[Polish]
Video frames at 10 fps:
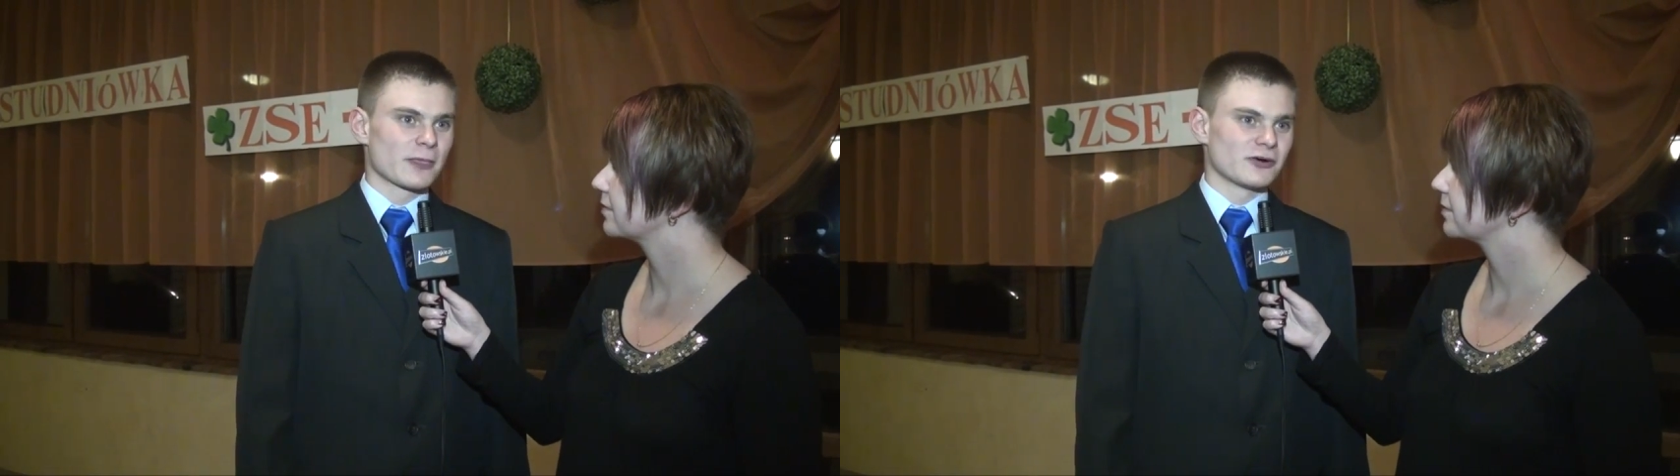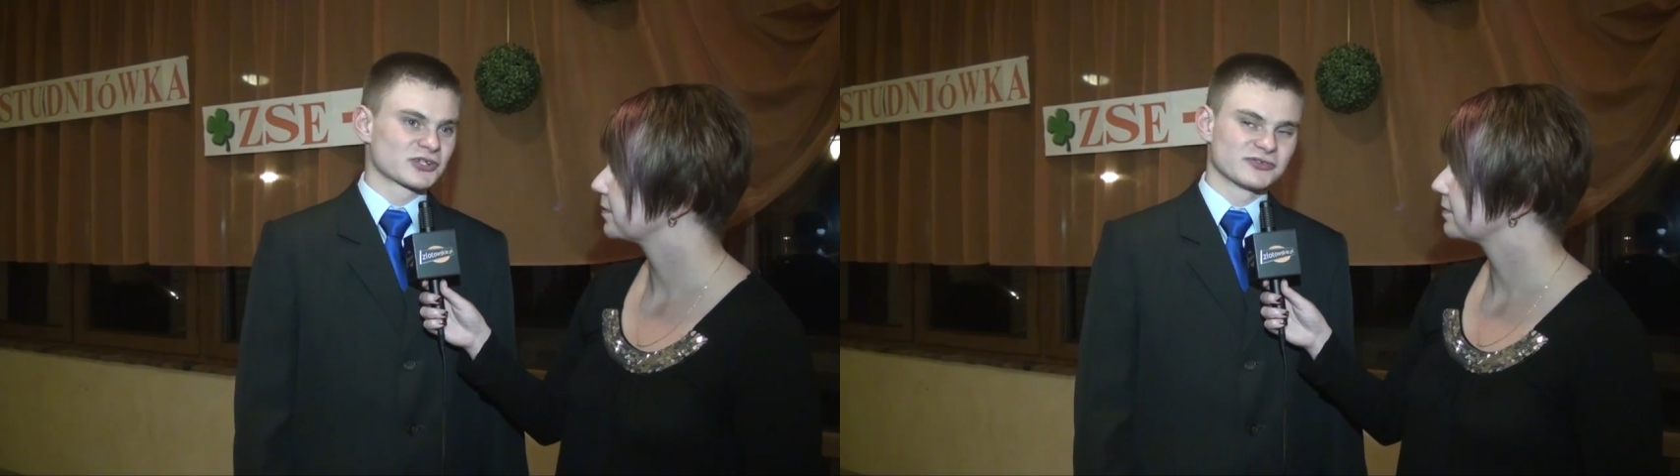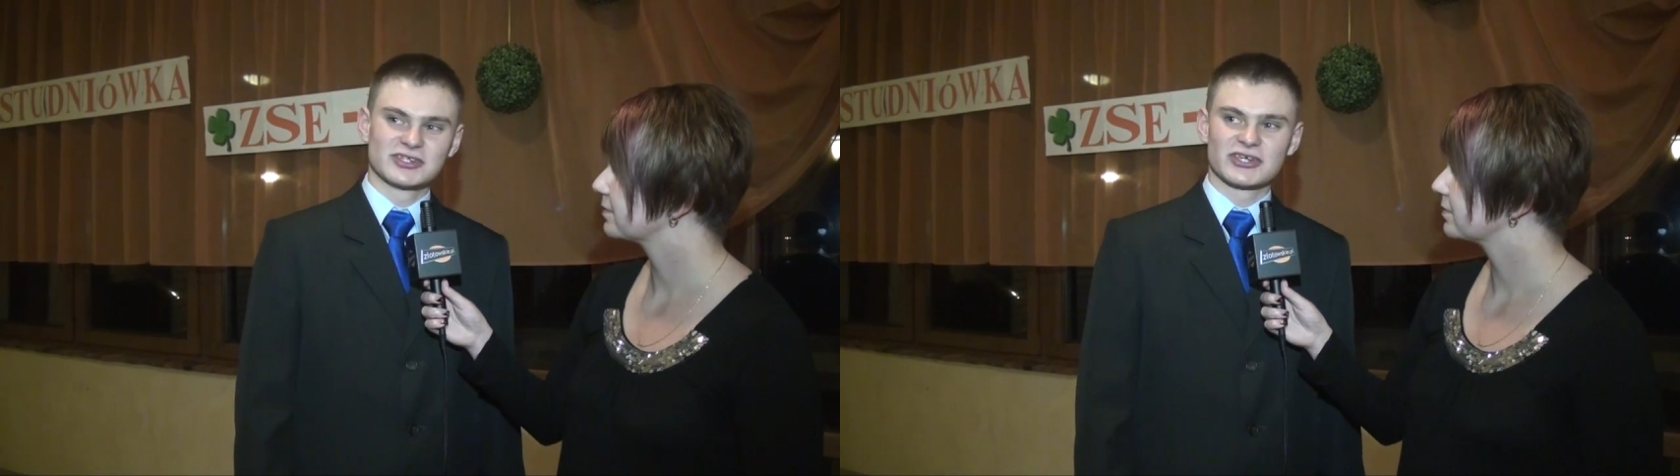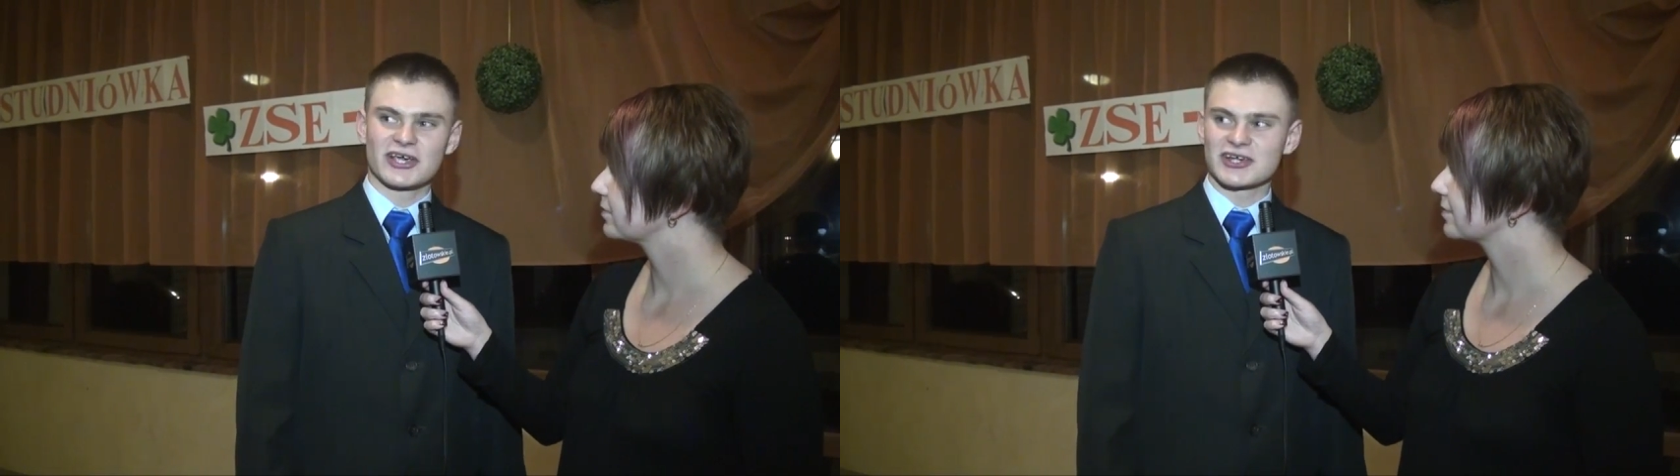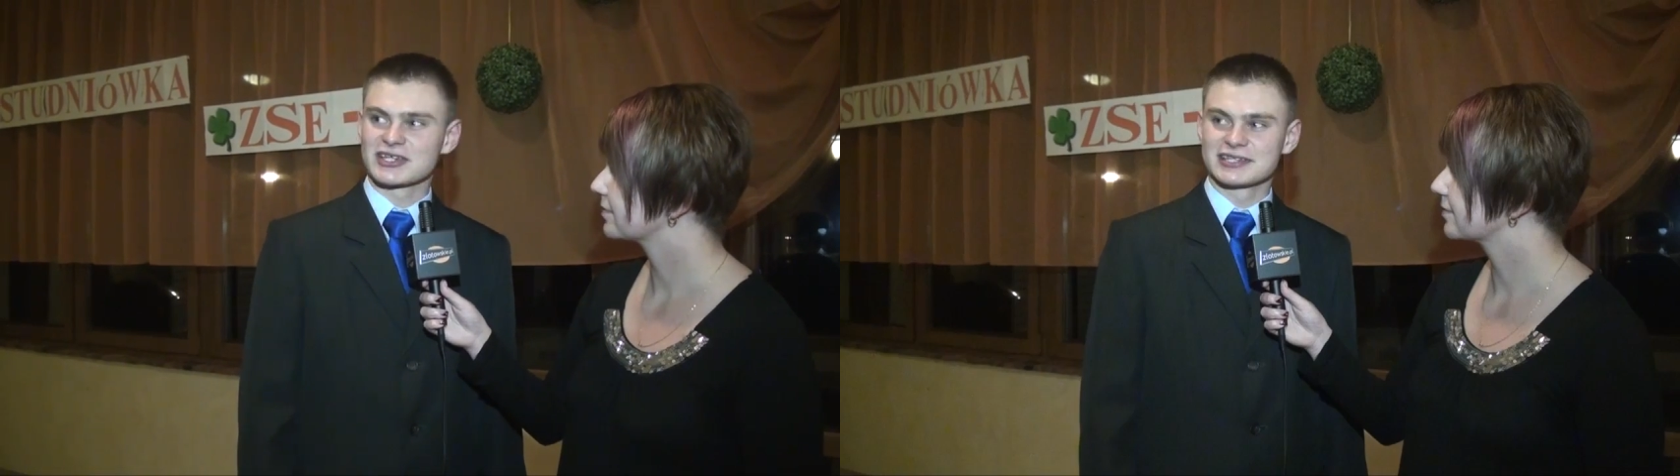Oczywiście
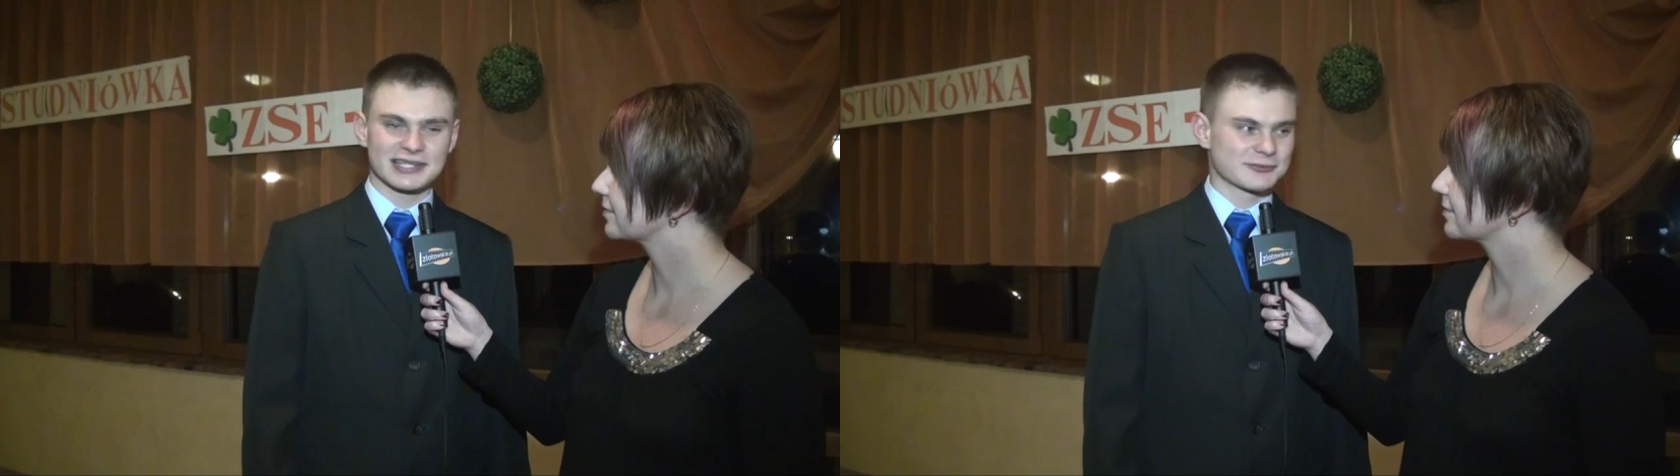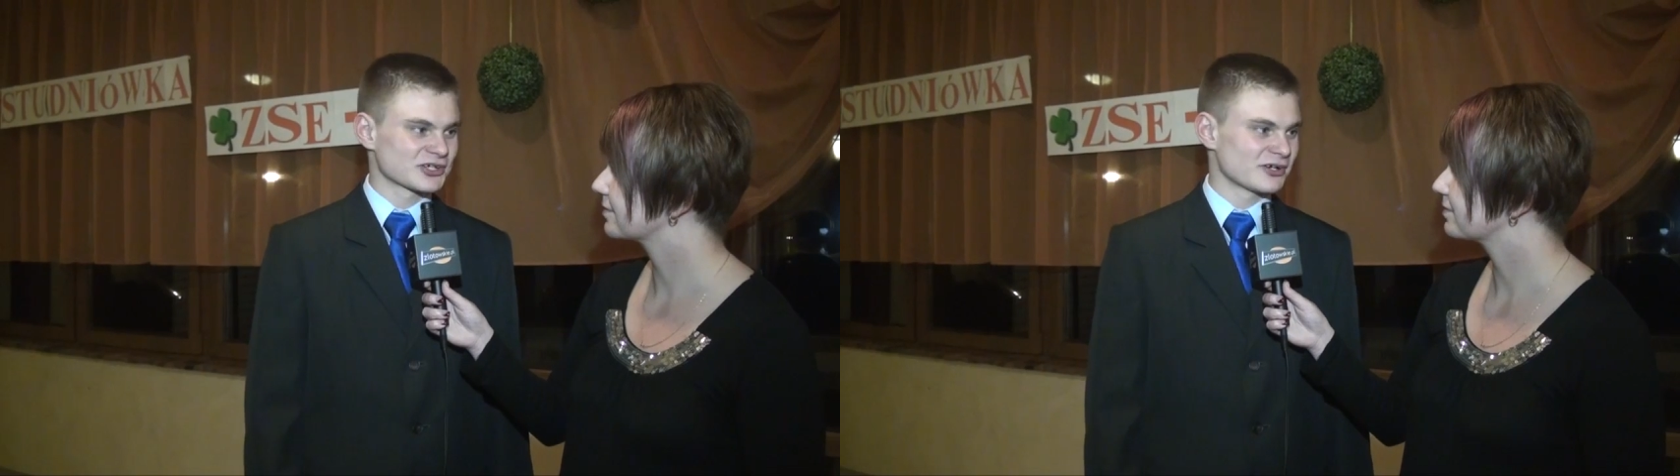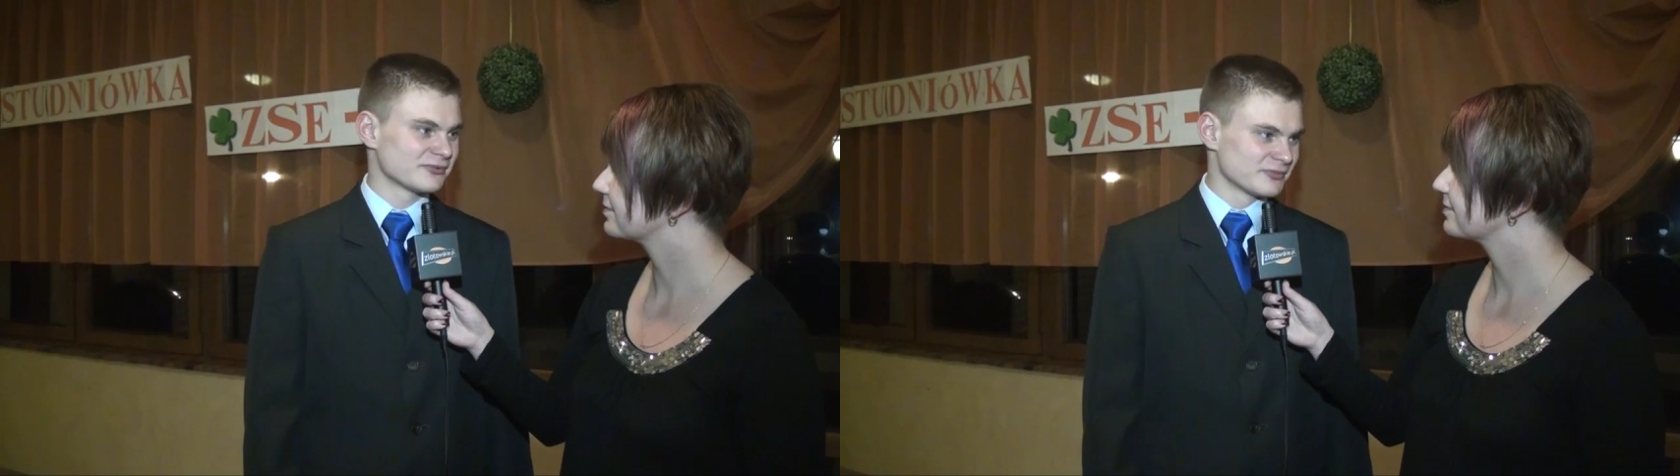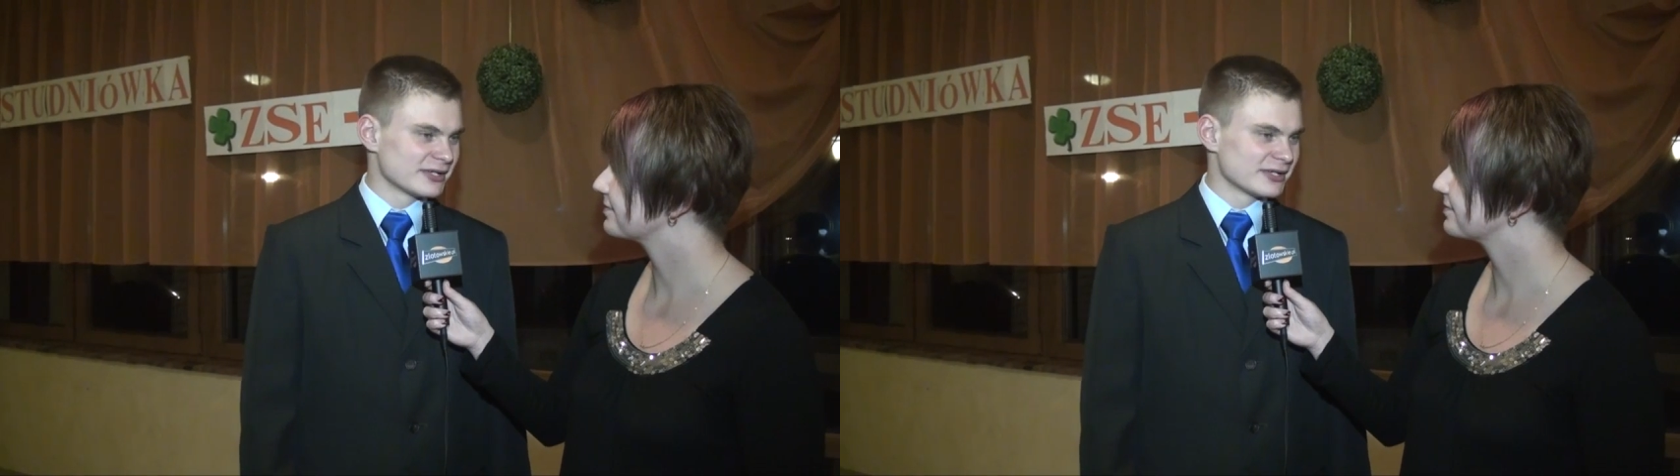każdy z nas musiał